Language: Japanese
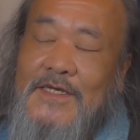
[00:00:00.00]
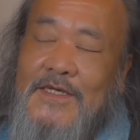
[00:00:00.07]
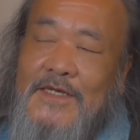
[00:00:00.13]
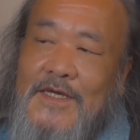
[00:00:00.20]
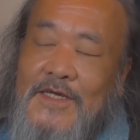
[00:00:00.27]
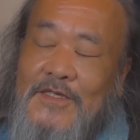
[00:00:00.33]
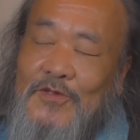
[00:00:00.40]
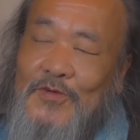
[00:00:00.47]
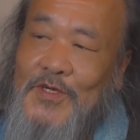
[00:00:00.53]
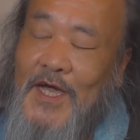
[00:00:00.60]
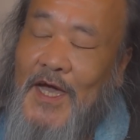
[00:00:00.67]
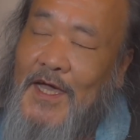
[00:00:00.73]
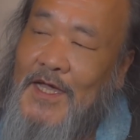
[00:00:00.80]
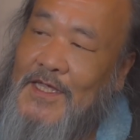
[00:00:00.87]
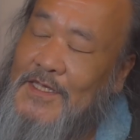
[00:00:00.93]
えっ、ー、と
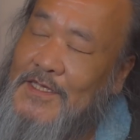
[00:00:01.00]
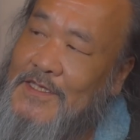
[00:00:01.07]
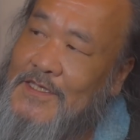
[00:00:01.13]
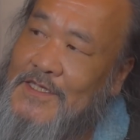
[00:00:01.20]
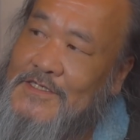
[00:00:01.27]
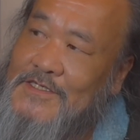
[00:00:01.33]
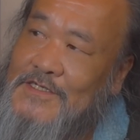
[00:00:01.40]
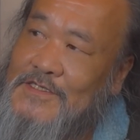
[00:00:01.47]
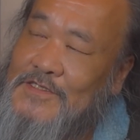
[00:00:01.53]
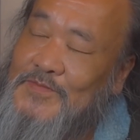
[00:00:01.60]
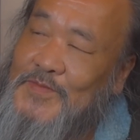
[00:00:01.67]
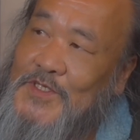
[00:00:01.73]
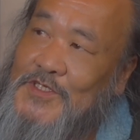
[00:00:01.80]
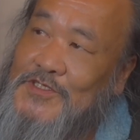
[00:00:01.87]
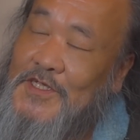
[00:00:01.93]
なんて説
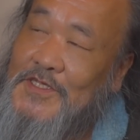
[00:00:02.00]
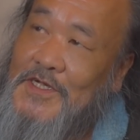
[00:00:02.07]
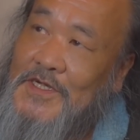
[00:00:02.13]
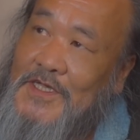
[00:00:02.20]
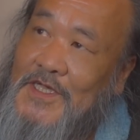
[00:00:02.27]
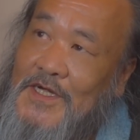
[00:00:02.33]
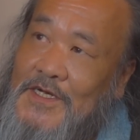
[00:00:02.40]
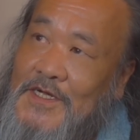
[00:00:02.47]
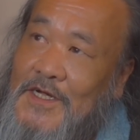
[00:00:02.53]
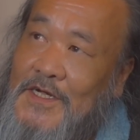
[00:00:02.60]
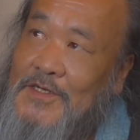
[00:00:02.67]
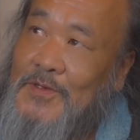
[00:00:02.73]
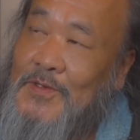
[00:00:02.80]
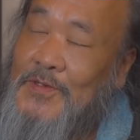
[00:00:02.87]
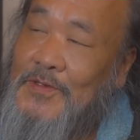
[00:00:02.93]
明してたっけかなあ
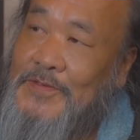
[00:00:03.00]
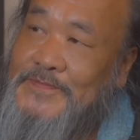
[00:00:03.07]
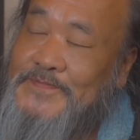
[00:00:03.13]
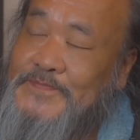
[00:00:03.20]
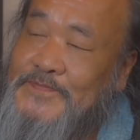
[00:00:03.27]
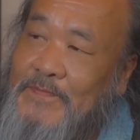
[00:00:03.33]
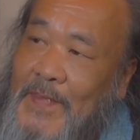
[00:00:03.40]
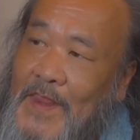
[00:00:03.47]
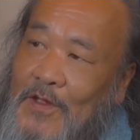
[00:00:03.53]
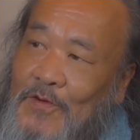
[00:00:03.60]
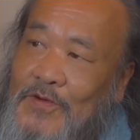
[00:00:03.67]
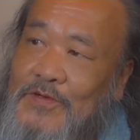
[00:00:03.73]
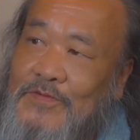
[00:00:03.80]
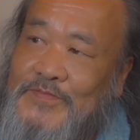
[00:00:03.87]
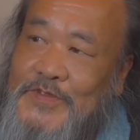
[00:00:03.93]
の
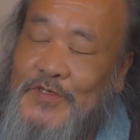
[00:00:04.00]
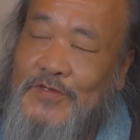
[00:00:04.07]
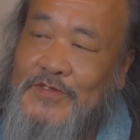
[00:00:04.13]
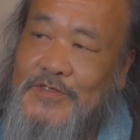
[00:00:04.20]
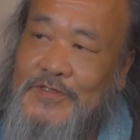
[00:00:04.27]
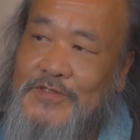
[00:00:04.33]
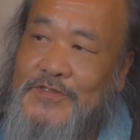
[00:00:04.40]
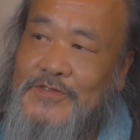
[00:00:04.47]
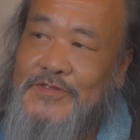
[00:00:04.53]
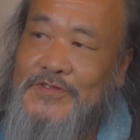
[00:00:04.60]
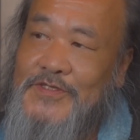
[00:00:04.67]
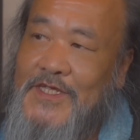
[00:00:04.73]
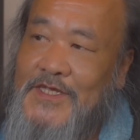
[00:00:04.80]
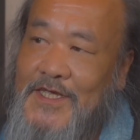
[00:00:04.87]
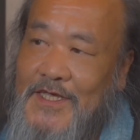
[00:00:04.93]
俺の
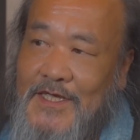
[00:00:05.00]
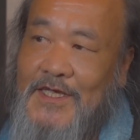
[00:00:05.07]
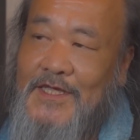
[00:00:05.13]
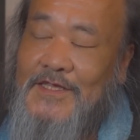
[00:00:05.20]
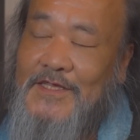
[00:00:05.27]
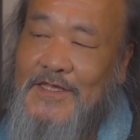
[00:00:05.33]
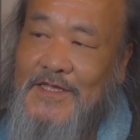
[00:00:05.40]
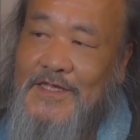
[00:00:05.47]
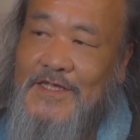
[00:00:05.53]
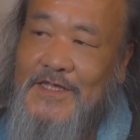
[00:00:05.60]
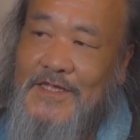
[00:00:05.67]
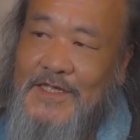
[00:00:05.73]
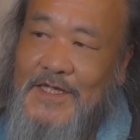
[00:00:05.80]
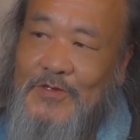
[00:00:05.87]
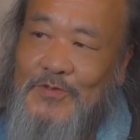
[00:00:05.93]
ブログでね
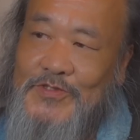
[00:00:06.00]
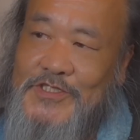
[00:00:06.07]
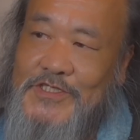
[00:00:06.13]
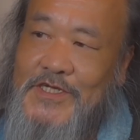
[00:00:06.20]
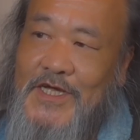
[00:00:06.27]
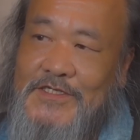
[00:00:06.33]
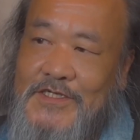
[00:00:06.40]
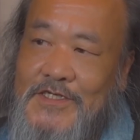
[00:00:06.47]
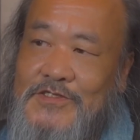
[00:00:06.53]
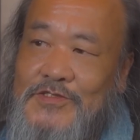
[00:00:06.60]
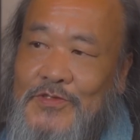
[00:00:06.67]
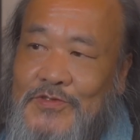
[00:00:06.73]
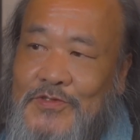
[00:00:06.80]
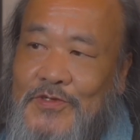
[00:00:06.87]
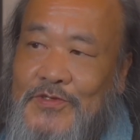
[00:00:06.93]
楽しい
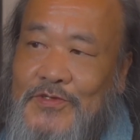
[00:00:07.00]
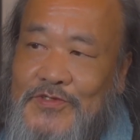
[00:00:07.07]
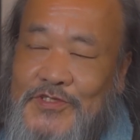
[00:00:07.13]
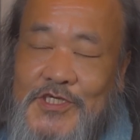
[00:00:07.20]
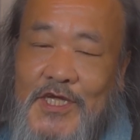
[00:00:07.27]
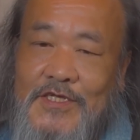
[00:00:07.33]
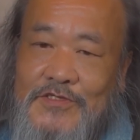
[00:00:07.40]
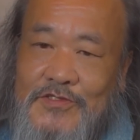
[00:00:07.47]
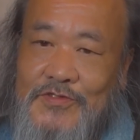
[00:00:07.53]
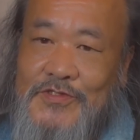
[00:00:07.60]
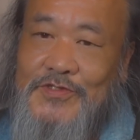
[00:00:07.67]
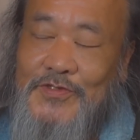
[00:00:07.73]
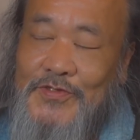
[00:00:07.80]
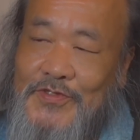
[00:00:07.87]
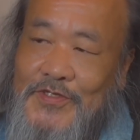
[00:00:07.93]
アセンションドット次元上
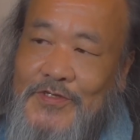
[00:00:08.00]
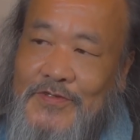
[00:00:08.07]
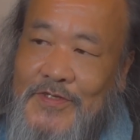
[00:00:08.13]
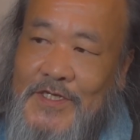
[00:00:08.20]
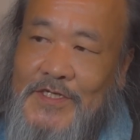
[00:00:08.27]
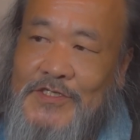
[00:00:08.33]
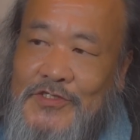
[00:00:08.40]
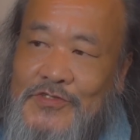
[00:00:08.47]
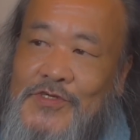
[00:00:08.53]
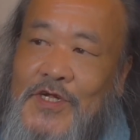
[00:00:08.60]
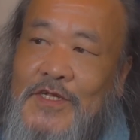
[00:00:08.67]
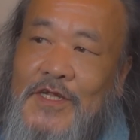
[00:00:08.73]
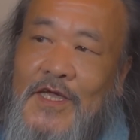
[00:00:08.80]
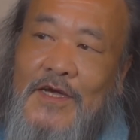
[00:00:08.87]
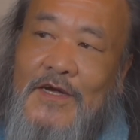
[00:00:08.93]
昇って言って十
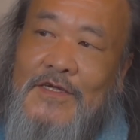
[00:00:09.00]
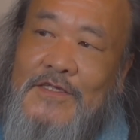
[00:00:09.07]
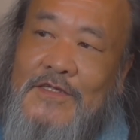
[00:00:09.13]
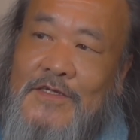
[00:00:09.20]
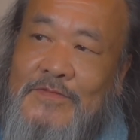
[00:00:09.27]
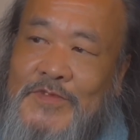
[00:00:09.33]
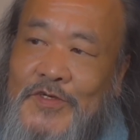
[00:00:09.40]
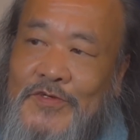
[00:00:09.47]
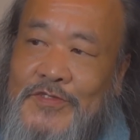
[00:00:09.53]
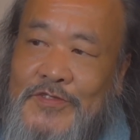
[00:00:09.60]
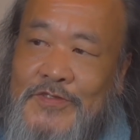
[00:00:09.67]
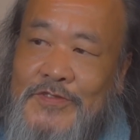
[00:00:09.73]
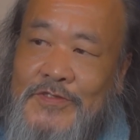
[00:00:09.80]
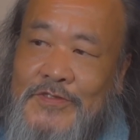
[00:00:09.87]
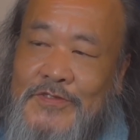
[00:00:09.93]
何年書いてた
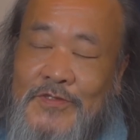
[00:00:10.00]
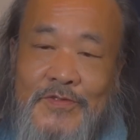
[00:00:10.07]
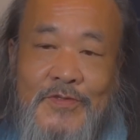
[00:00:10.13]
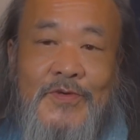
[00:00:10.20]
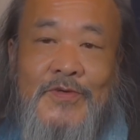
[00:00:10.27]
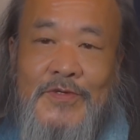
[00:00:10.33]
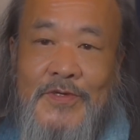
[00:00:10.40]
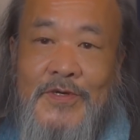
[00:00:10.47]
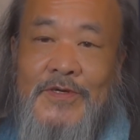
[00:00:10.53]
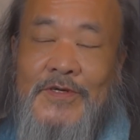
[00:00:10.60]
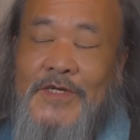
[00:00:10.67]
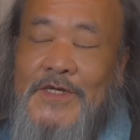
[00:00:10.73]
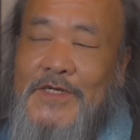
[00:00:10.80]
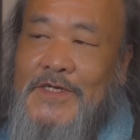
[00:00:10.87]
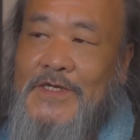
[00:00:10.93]
ブログのとこの
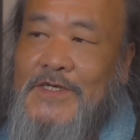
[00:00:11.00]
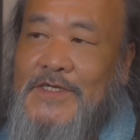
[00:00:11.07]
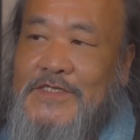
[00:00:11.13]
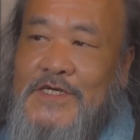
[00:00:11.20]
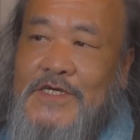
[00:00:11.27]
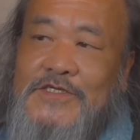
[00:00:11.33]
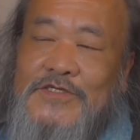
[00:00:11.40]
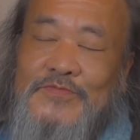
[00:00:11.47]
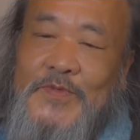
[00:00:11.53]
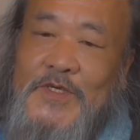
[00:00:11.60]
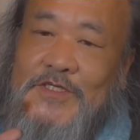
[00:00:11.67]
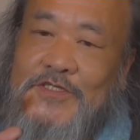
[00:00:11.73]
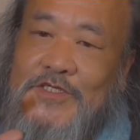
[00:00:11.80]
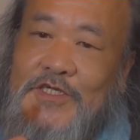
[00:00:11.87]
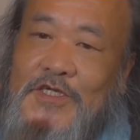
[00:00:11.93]
最終
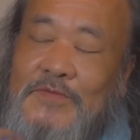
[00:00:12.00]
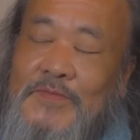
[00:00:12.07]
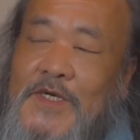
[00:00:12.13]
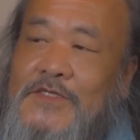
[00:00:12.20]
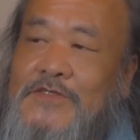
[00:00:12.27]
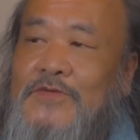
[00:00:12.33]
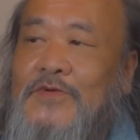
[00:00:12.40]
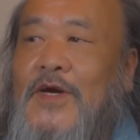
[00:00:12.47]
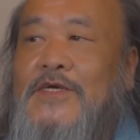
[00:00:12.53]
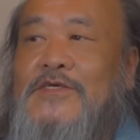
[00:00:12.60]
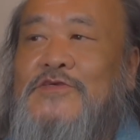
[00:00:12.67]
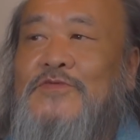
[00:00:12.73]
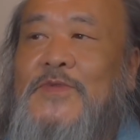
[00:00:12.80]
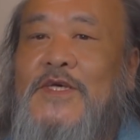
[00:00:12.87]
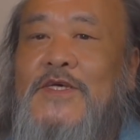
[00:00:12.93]
ページに今その藍
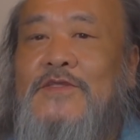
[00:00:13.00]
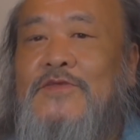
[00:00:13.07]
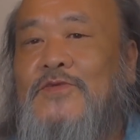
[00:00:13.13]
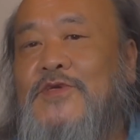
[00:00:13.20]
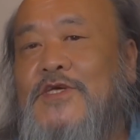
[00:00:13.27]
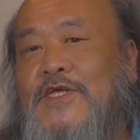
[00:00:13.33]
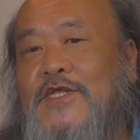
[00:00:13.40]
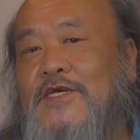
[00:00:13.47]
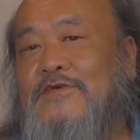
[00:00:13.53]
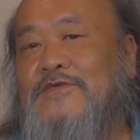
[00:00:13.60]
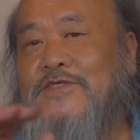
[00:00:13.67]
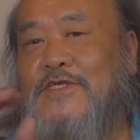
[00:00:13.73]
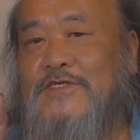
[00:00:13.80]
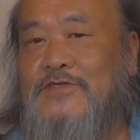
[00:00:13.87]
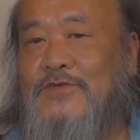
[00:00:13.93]
染めと
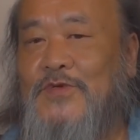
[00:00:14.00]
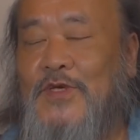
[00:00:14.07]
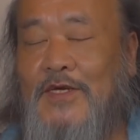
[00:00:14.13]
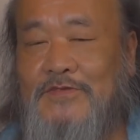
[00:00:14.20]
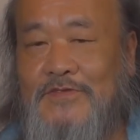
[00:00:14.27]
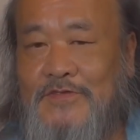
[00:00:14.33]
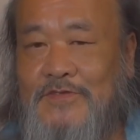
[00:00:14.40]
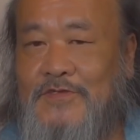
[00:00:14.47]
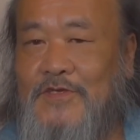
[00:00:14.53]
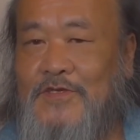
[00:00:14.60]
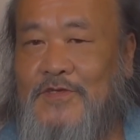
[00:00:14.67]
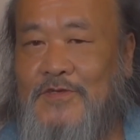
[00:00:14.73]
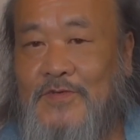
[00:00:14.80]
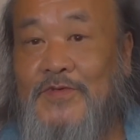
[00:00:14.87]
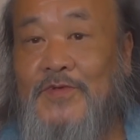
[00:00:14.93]
ヒーリングスタジオヤフーっ
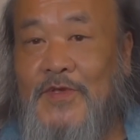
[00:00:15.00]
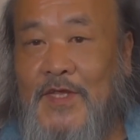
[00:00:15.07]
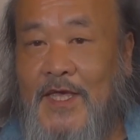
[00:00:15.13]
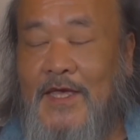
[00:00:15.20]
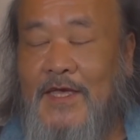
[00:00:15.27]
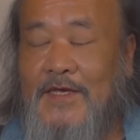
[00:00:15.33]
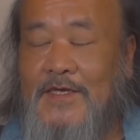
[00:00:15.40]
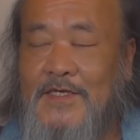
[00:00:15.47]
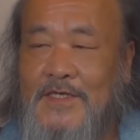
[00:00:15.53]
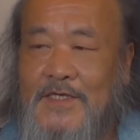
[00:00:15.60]
ていうことで